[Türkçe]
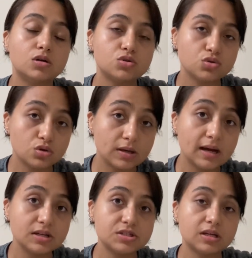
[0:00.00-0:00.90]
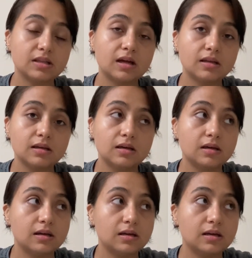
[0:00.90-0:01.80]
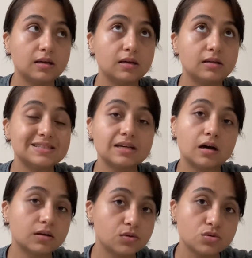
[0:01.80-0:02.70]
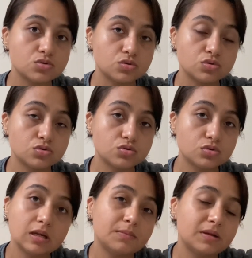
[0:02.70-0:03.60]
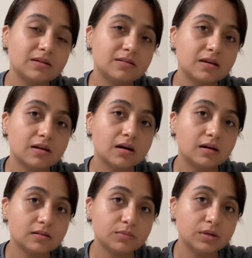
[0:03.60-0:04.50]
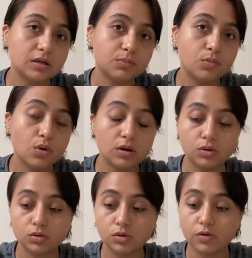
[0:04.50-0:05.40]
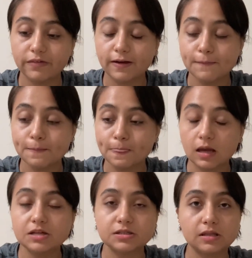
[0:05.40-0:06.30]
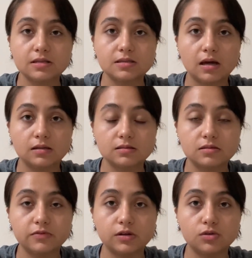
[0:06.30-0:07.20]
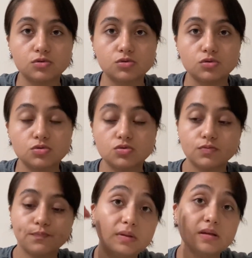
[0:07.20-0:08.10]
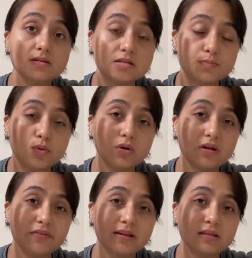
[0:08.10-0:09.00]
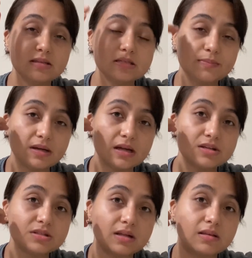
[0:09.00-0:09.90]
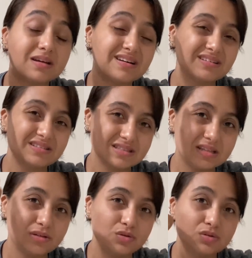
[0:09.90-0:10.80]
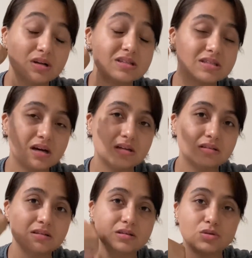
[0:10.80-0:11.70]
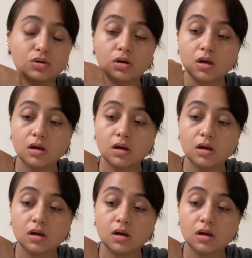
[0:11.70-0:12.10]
Çünkü gerçekten e, sarkıyorsunuz. Kelimenin tek anlamıyla böyle oluyor ve gerçekten sağlıksız veriyorsunuz. Bir de sporla verildiği zaman gerçekten daha hızlı gidiyor, daha sağlıklı gidiyor.